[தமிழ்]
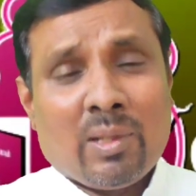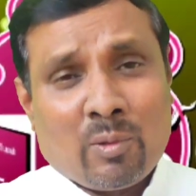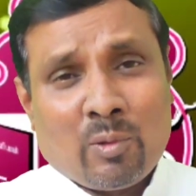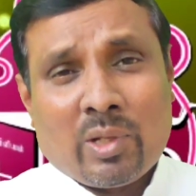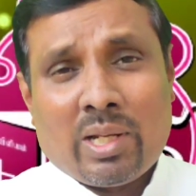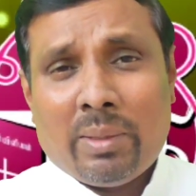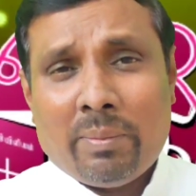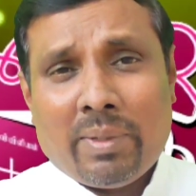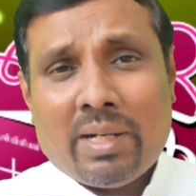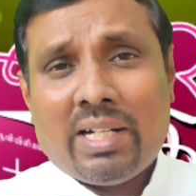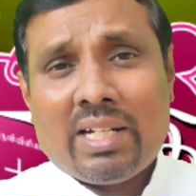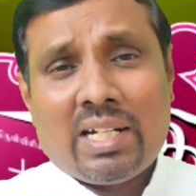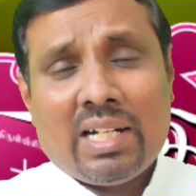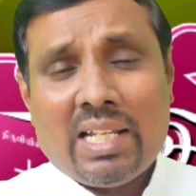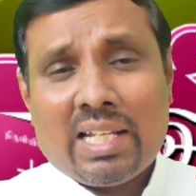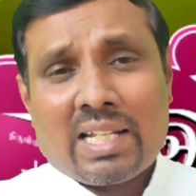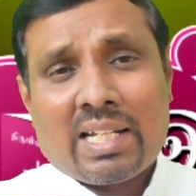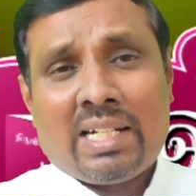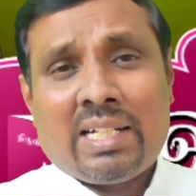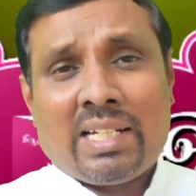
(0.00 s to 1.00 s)

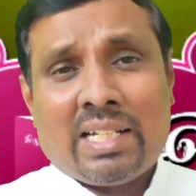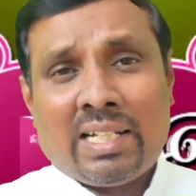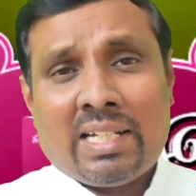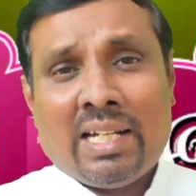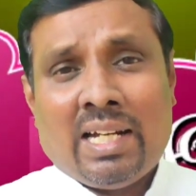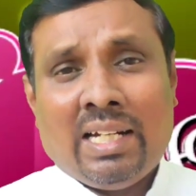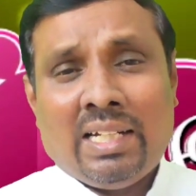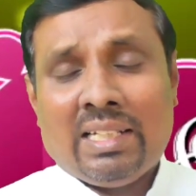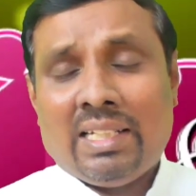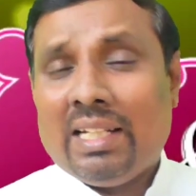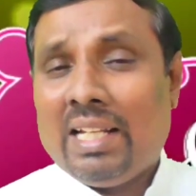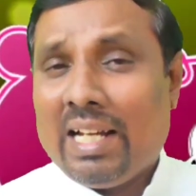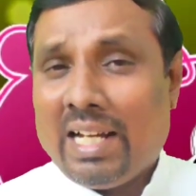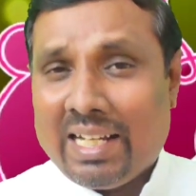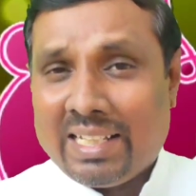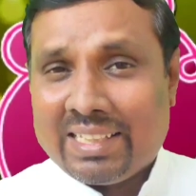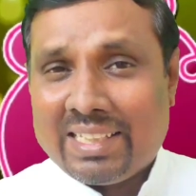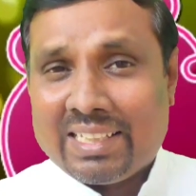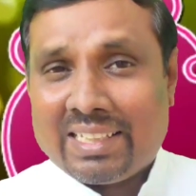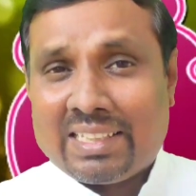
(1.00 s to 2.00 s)
குறைபாடுகளை கண்ட நான்
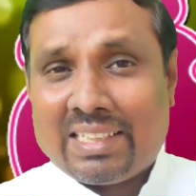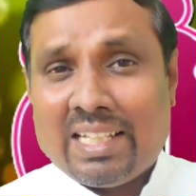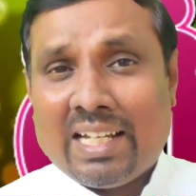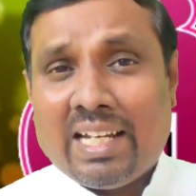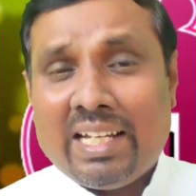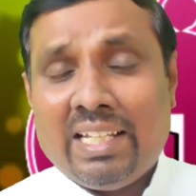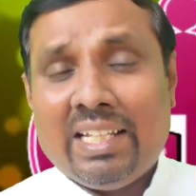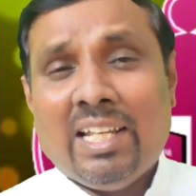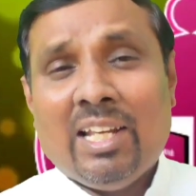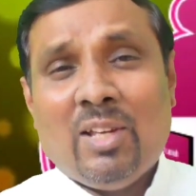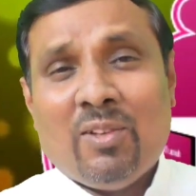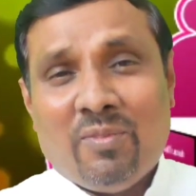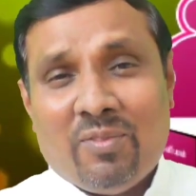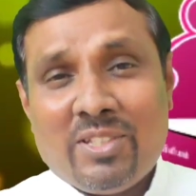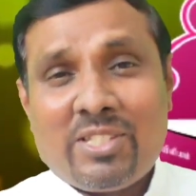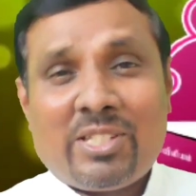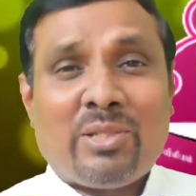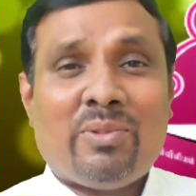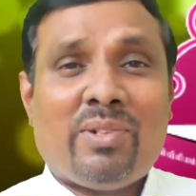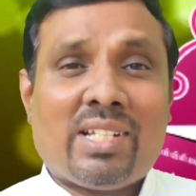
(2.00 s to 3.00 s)
அந்த தாய்
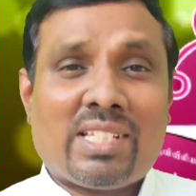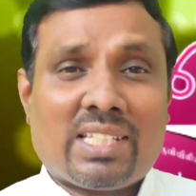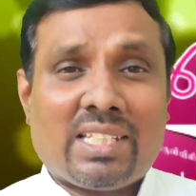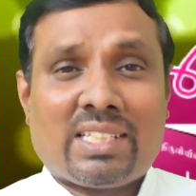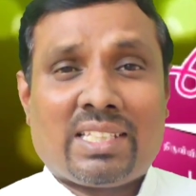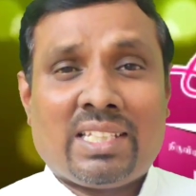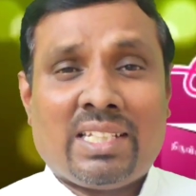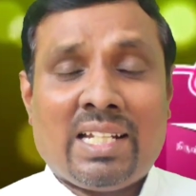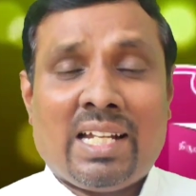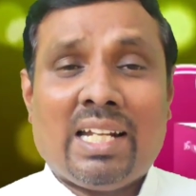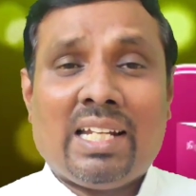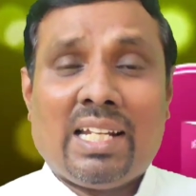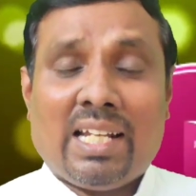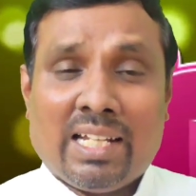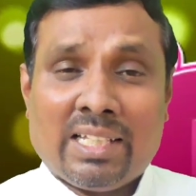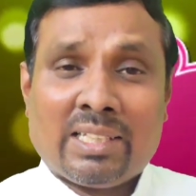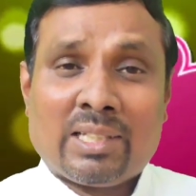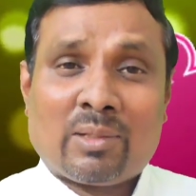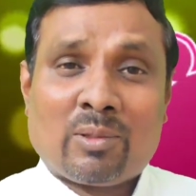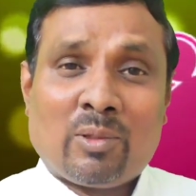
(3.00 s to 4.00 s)
விசுவாசத்தினால்
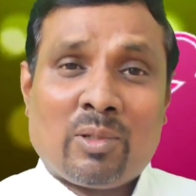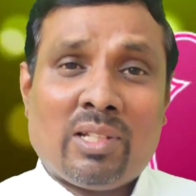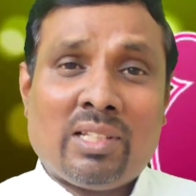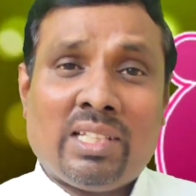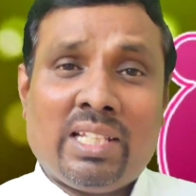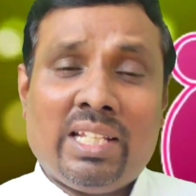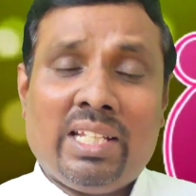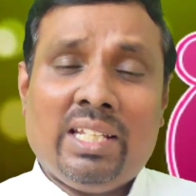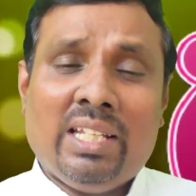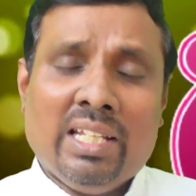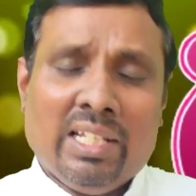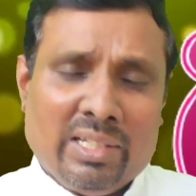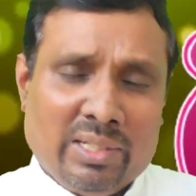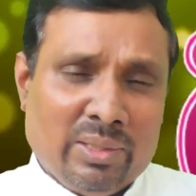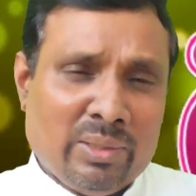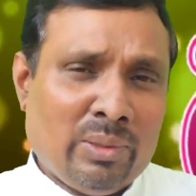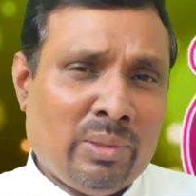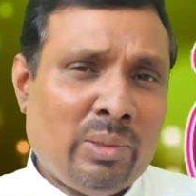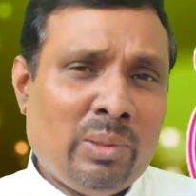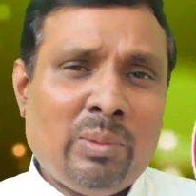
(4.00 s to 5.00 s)
அந்த குழந்தை
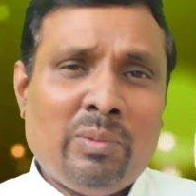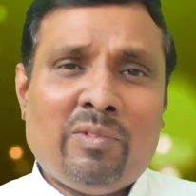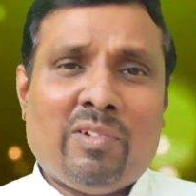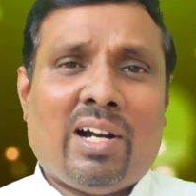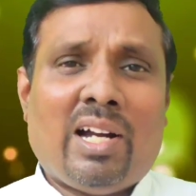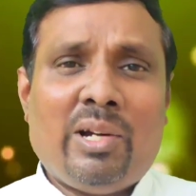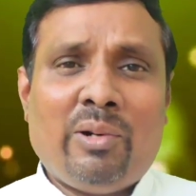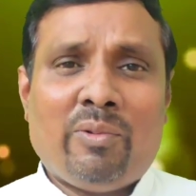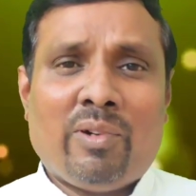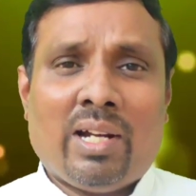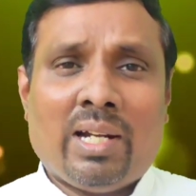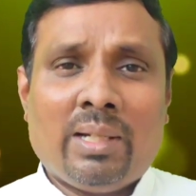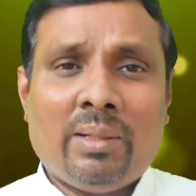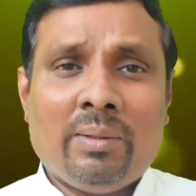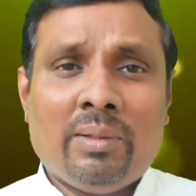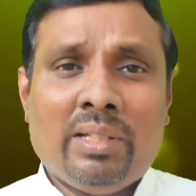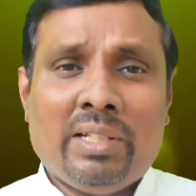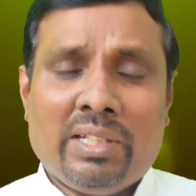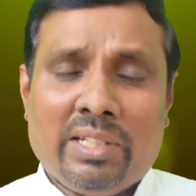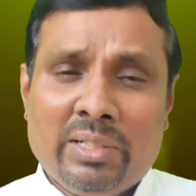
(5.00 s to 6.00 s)
இன்னும் வாழ்வான்
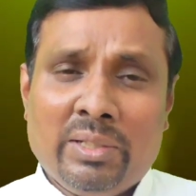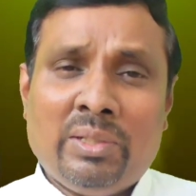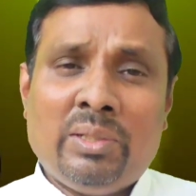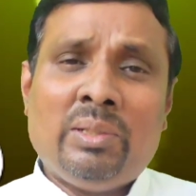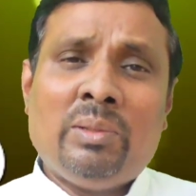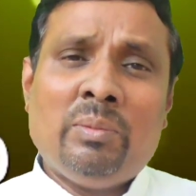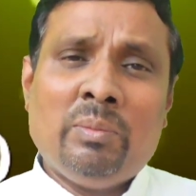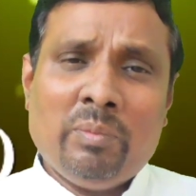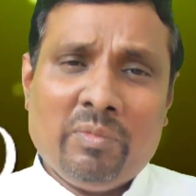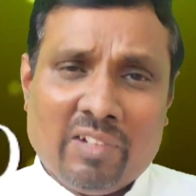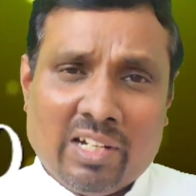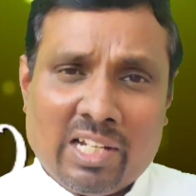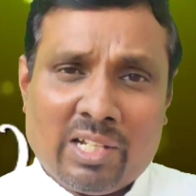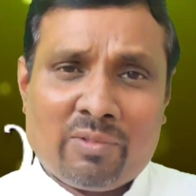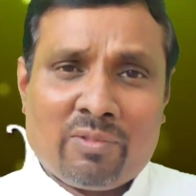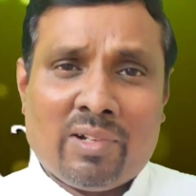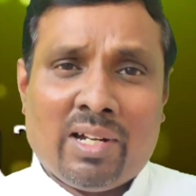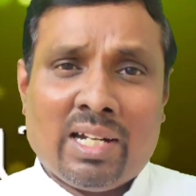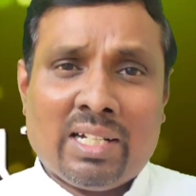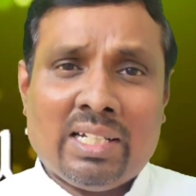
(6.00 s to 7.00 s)
இன்னும்
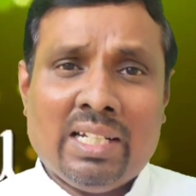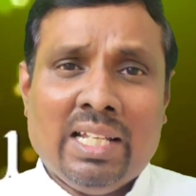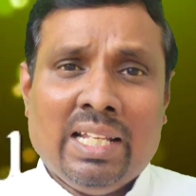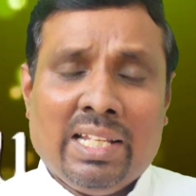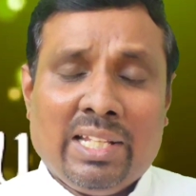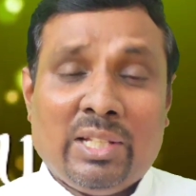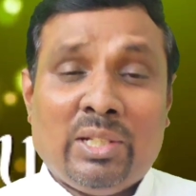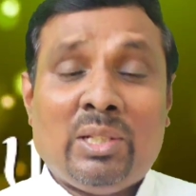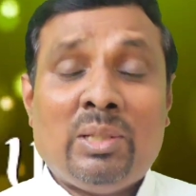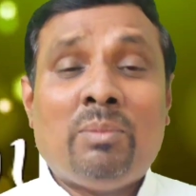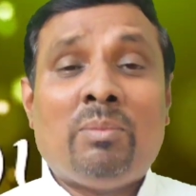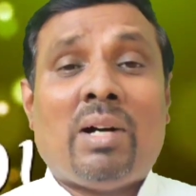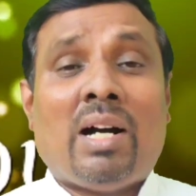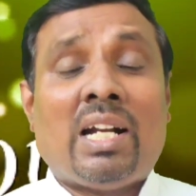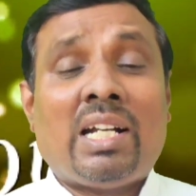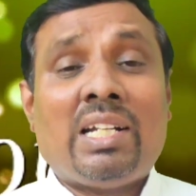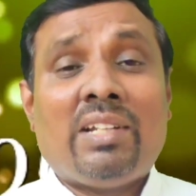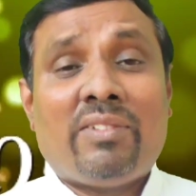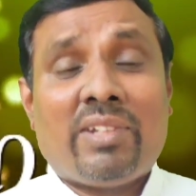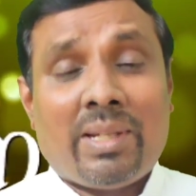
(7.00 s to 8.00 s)
வளர்வான் இன்னும்
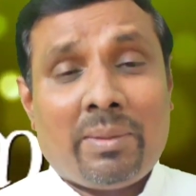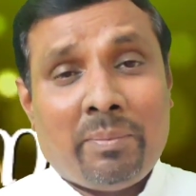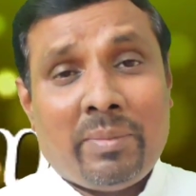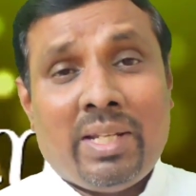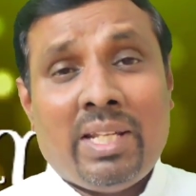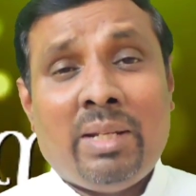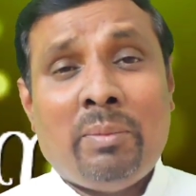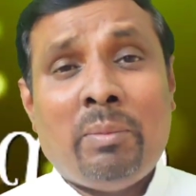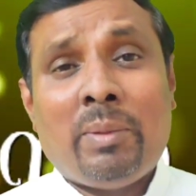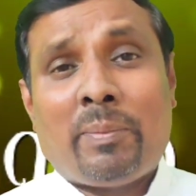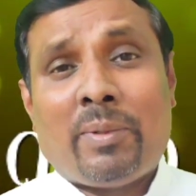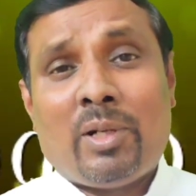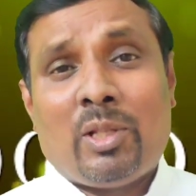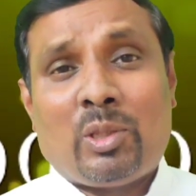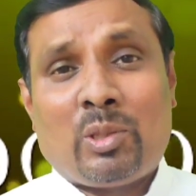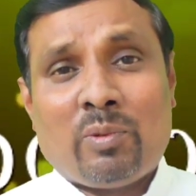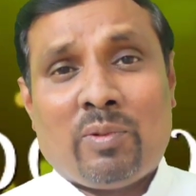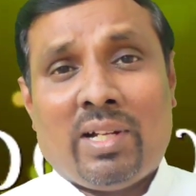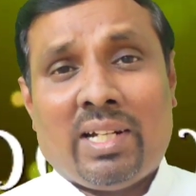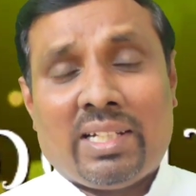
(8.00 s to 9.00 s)
ஆண்டவரை
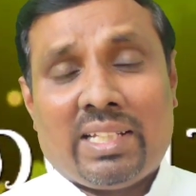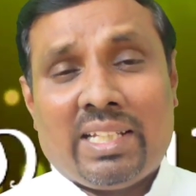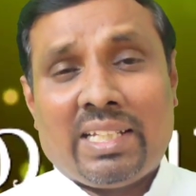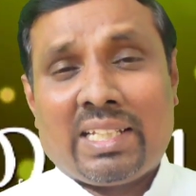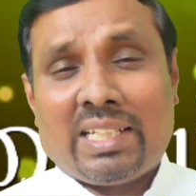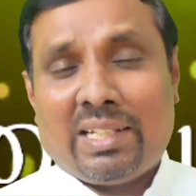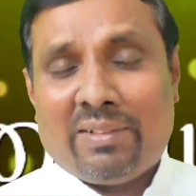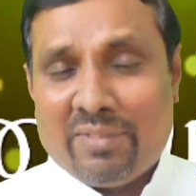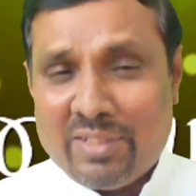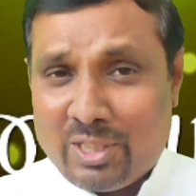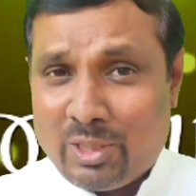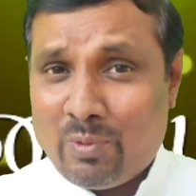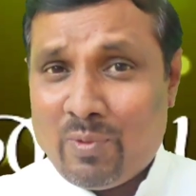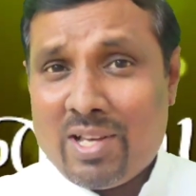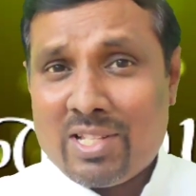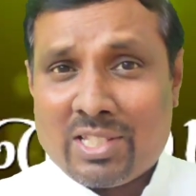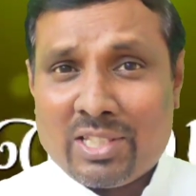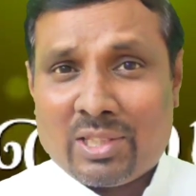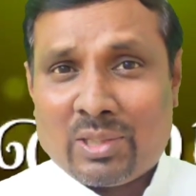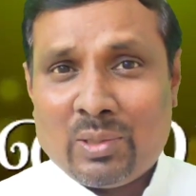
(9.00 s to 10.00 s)
மேன்மைப்படுத்துவான் என்கிற
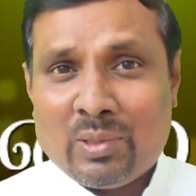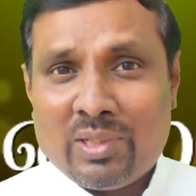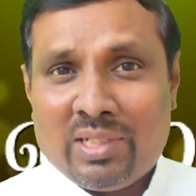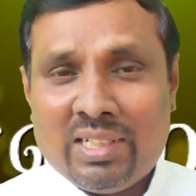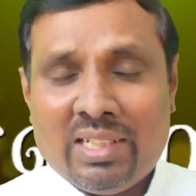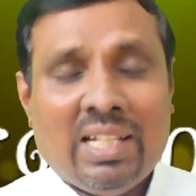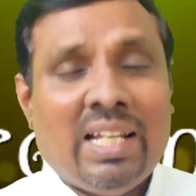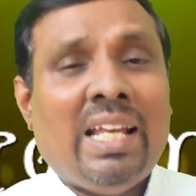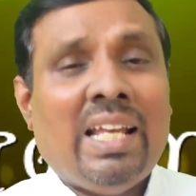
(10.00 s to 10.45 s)
விசுவாசத்தோடு